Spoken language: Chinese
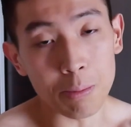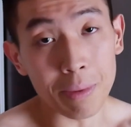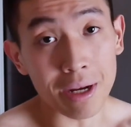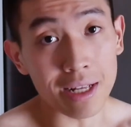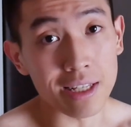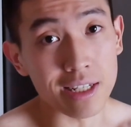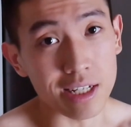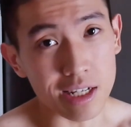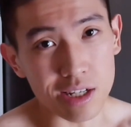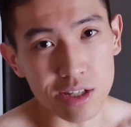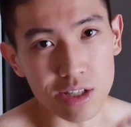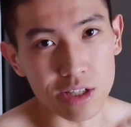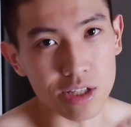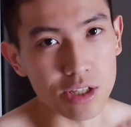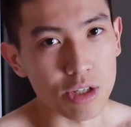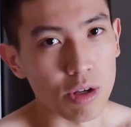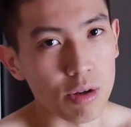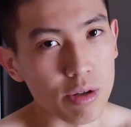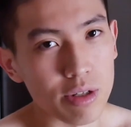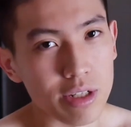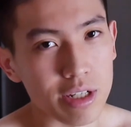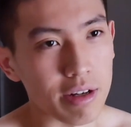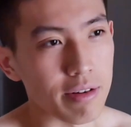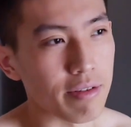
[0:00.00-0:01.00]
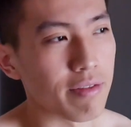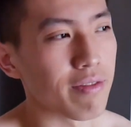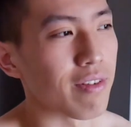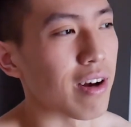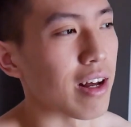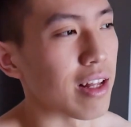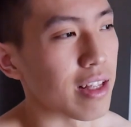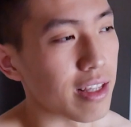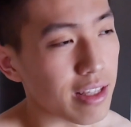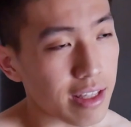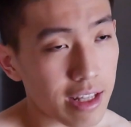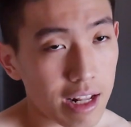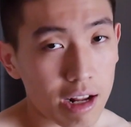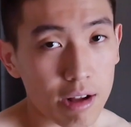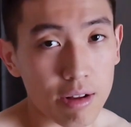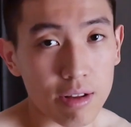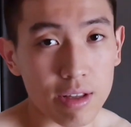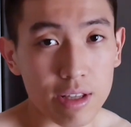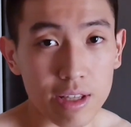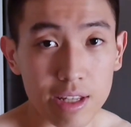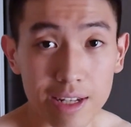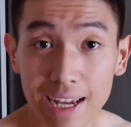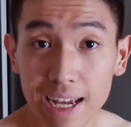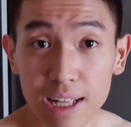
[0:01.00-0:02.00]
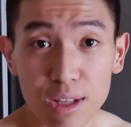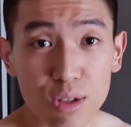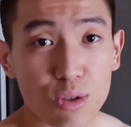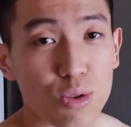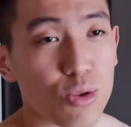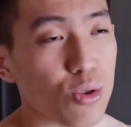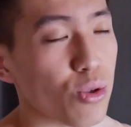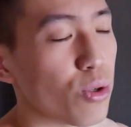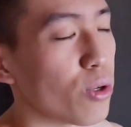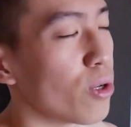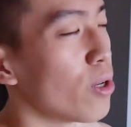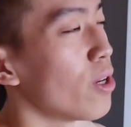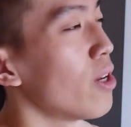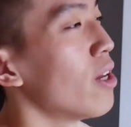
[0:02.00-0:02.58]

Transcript: 般兼职时候的想法，然后感觉，